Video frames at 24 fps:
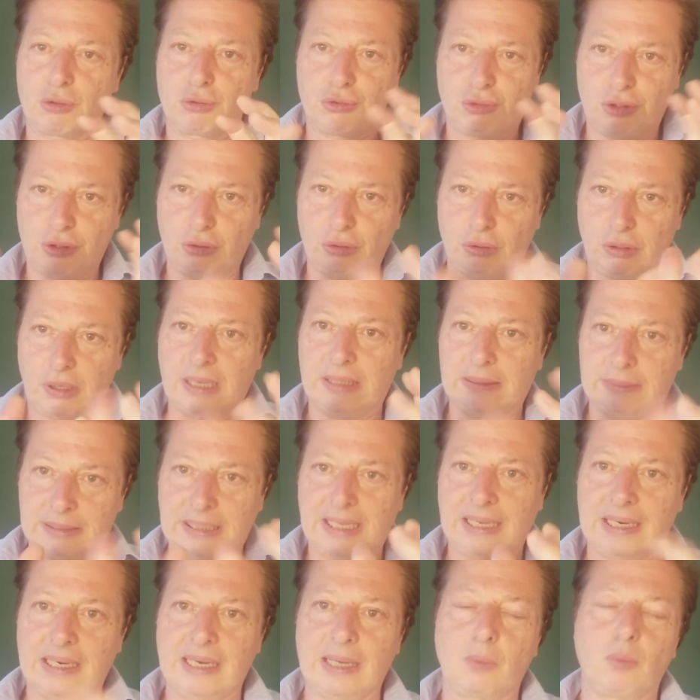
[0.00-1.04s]
riuscito a
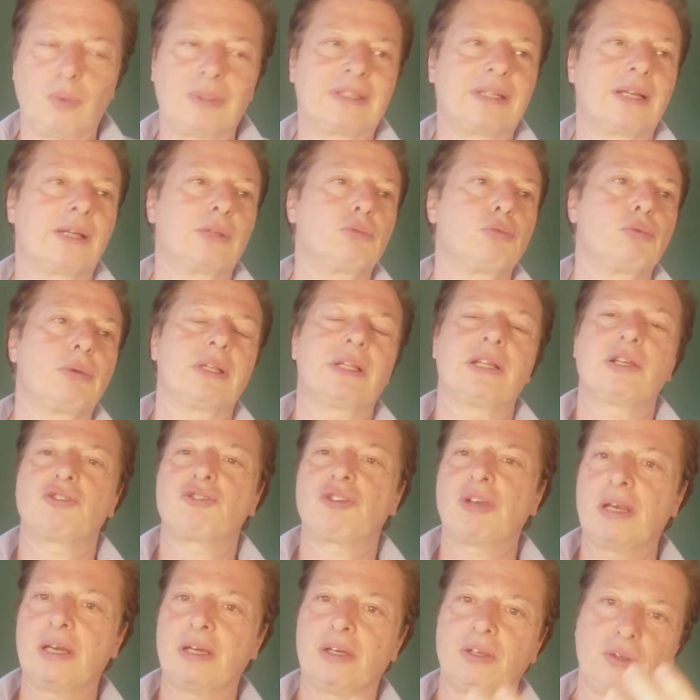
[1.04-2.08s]
dare la quadratura del
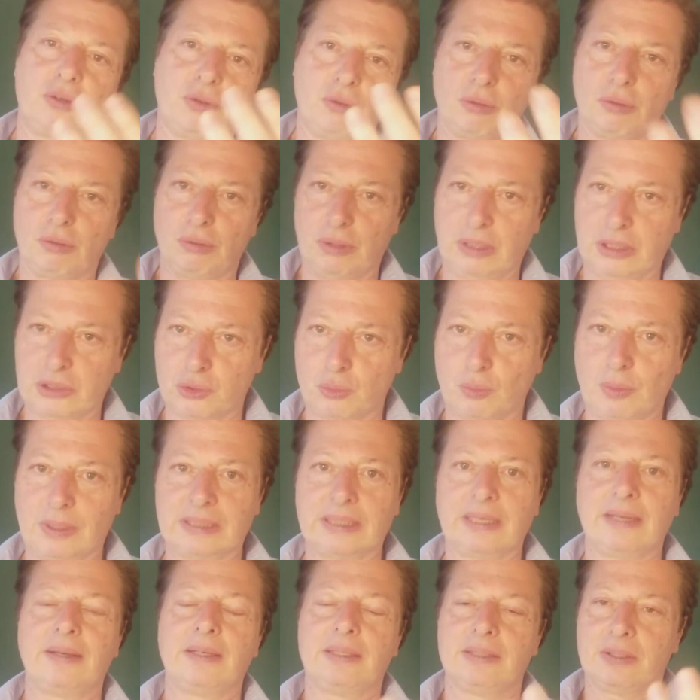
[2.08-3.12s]
cerchio, la
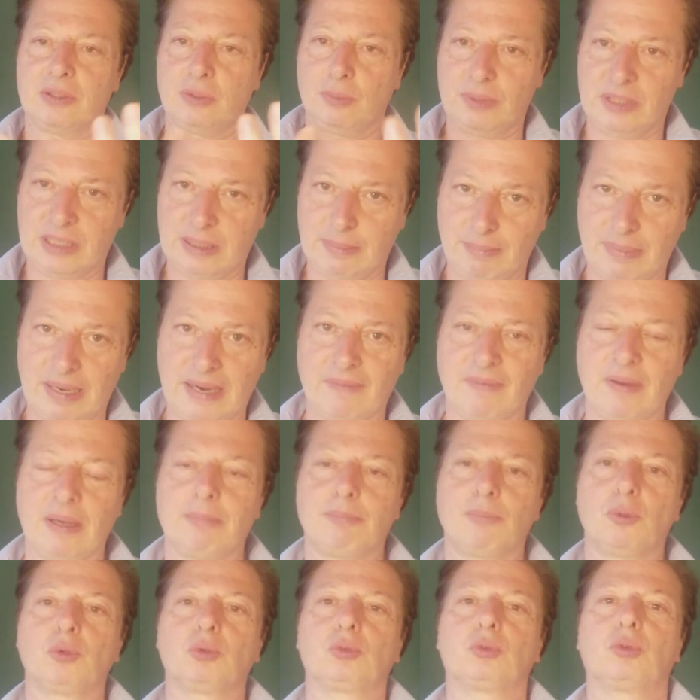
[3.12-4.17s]
squadra insomma, sembrava
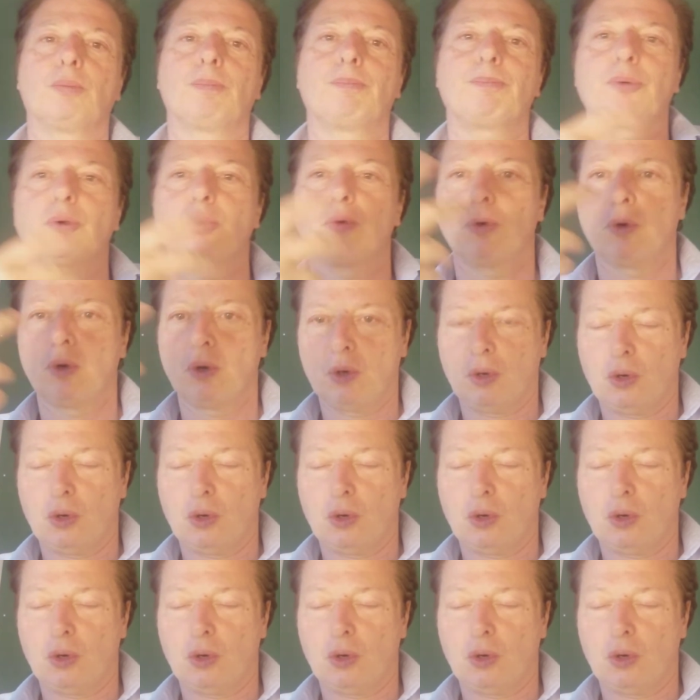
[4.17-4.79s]
molto più